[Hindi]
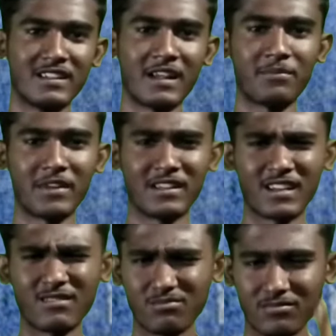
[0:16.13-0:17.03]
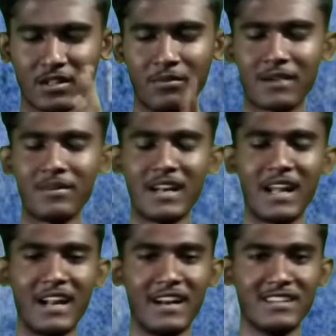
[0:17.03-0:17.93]
इतना प्रेशर दिमाग में
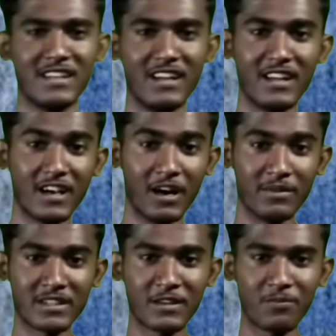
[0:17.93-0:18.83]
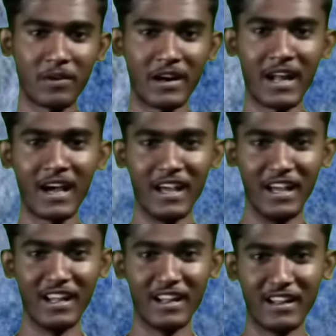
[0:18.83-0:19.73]
नहीं लेना चाहिए हमें सिर्फ पढ़ना
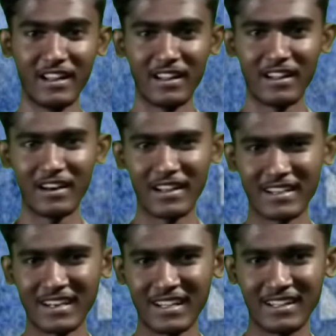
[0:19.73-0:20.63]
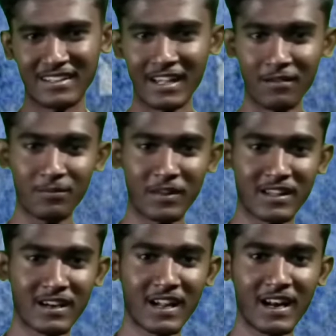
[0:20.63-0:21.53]
है लेकिन इतना भी
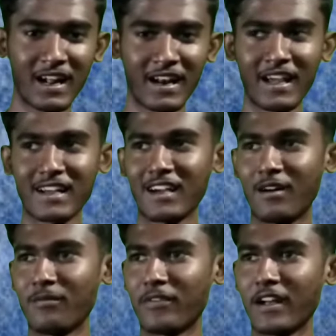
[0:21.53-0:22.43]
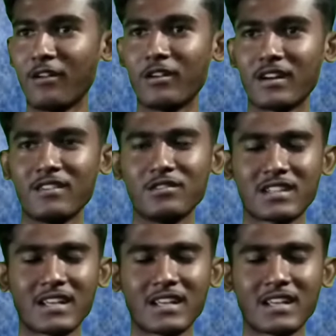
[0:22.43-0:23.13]
प्रेशर नहीं लाना है कि हम फेल हो गए